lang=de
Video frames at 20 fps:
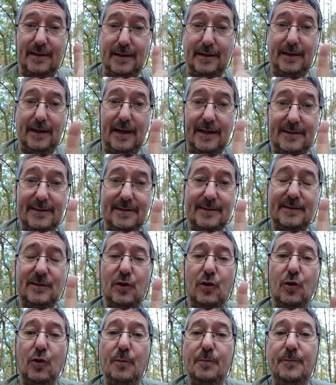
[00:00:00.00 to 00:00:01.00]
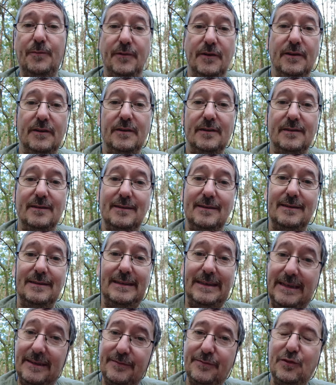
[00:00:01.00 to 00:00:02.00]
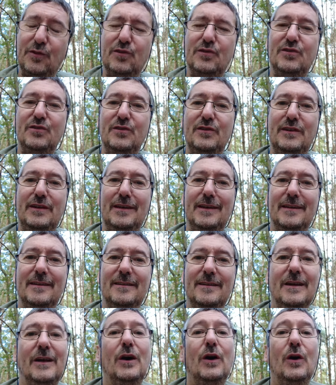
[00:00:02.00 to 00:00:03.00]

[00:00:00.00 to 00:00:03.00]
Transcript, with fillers: Netzclub, die funktioniert.